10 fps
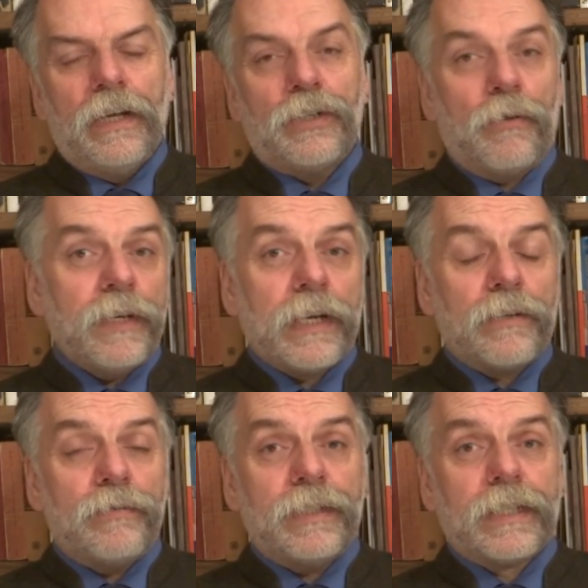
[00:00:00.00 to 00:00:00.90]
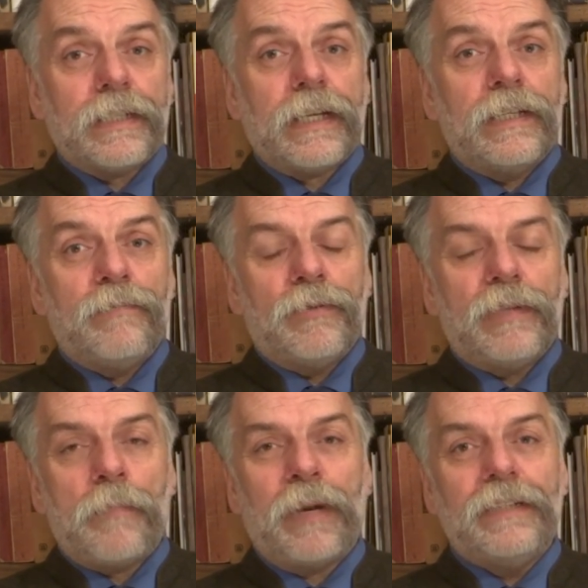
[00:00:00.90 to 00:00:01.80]
człowieka, który skazany był
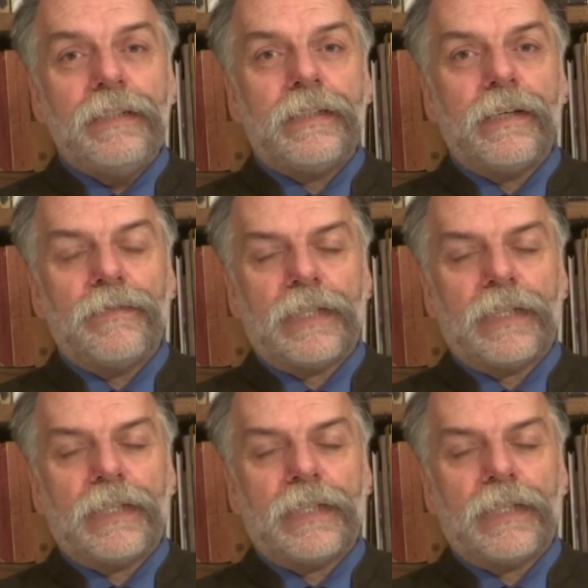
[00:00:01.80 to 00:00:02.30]
na banicję